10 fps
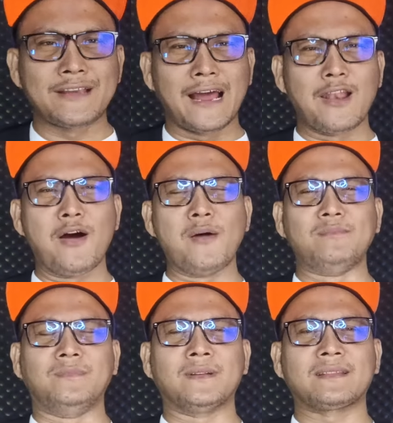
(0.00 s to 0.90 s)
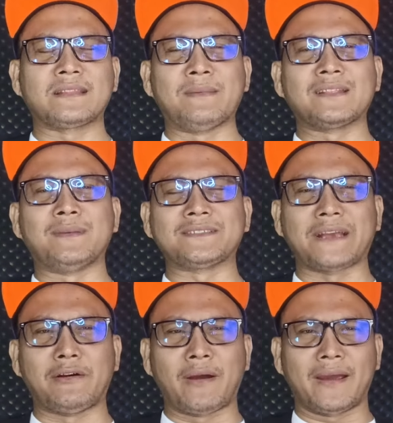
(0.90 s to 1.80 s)
Shalom, teman-teman
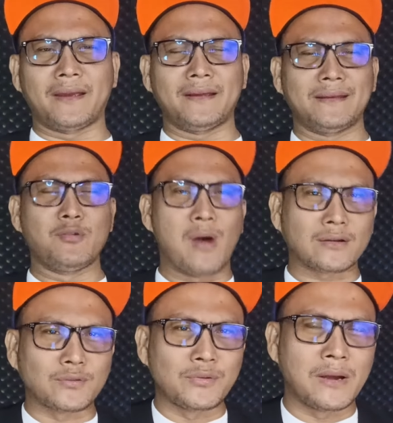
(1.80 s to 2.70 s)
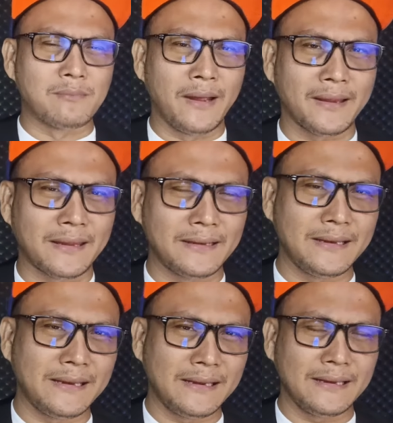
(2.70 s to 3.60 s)
cewek. Di waktu yang baik
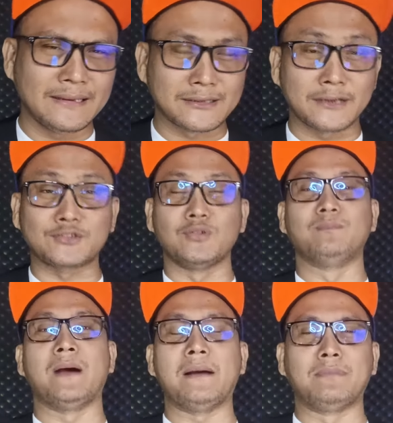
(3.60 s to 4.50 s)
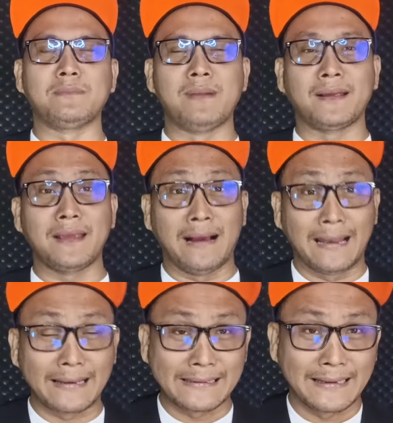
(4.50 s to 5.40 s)
ini, saya coba berbagi
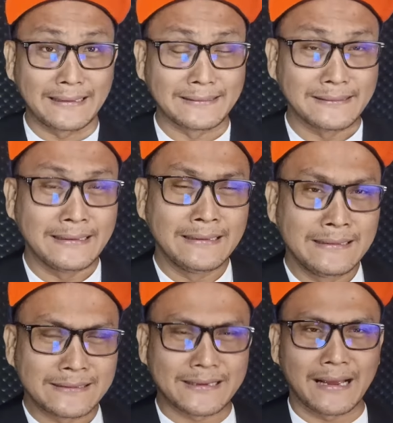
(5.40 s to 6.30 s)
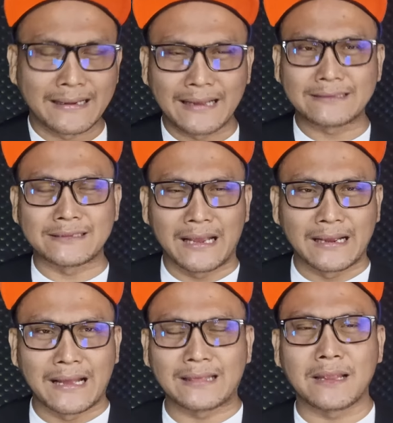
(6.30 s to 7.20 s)
hal yang
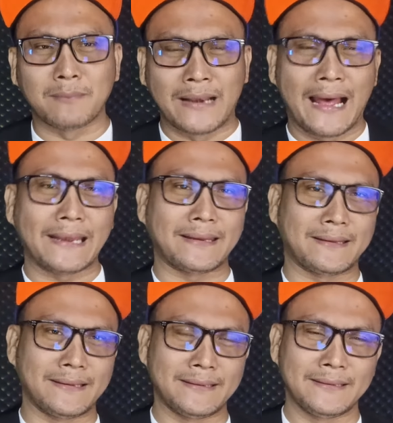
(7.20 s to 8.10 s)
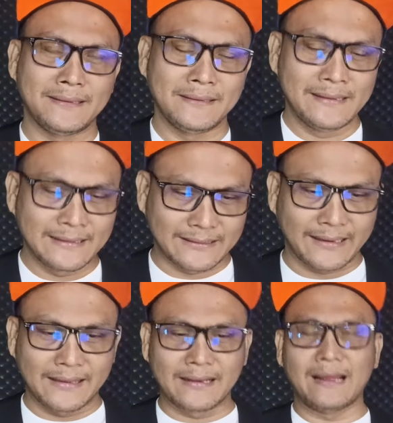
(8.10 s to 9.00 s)
sangat-sangat menarik.
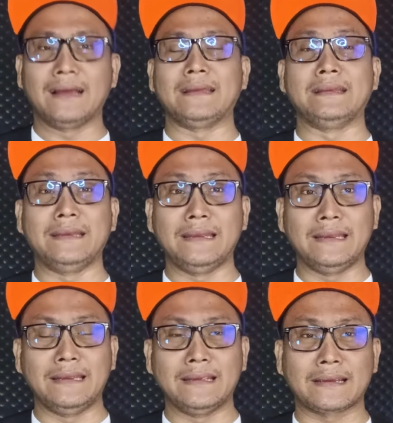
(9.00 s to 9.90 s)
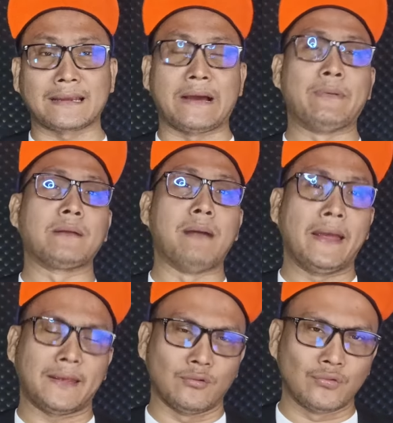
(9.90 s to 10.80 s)
Saya kira ini kabar
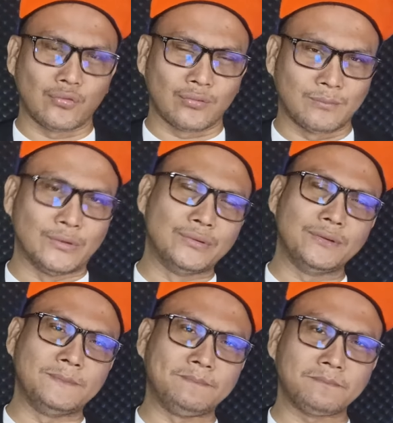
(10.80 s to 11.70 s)
baik untukmu.